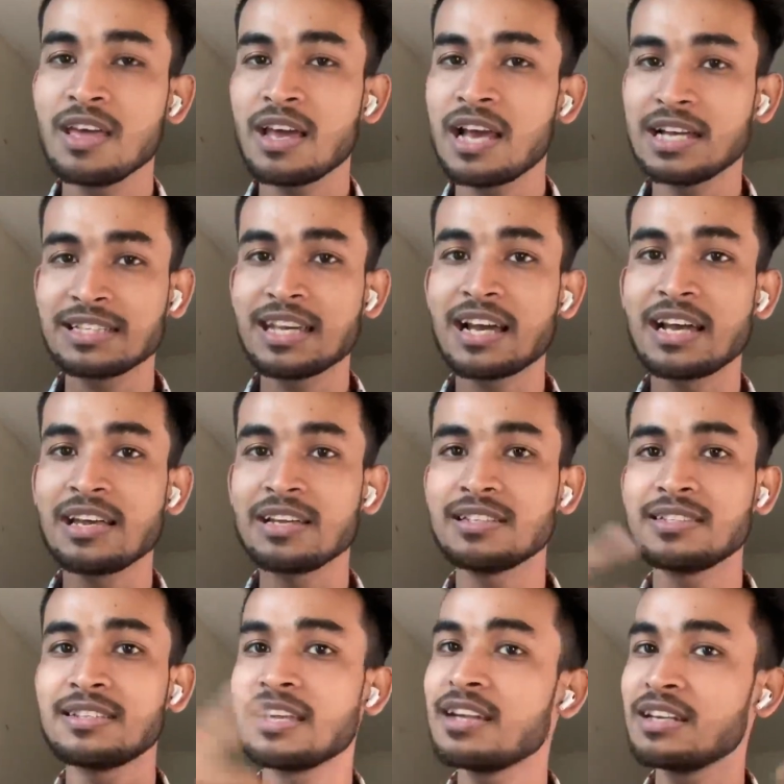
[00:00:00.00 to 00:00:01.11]
অ্যাজ আই
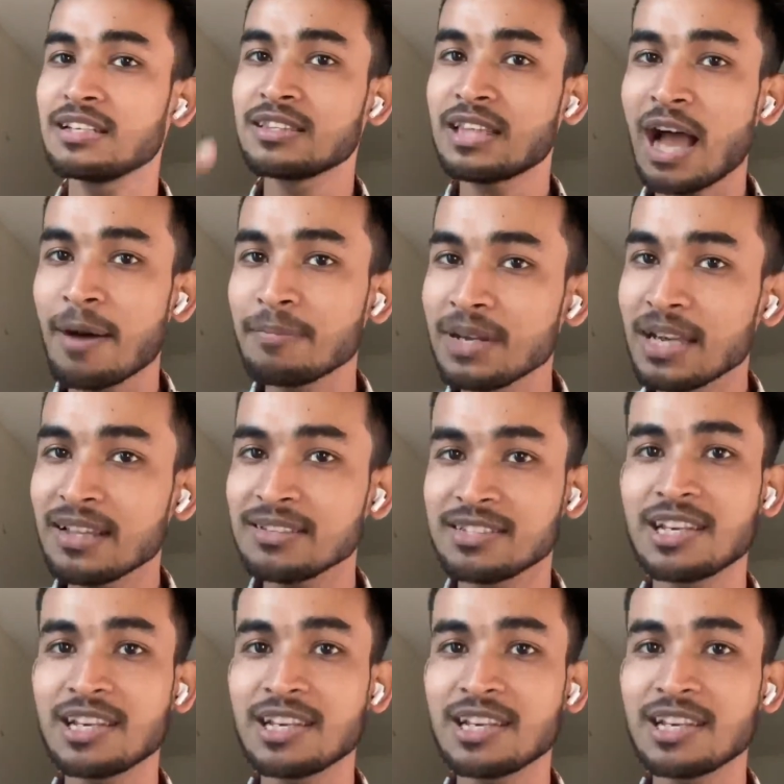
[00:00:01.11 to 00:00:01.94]
সেড ইন থামনেল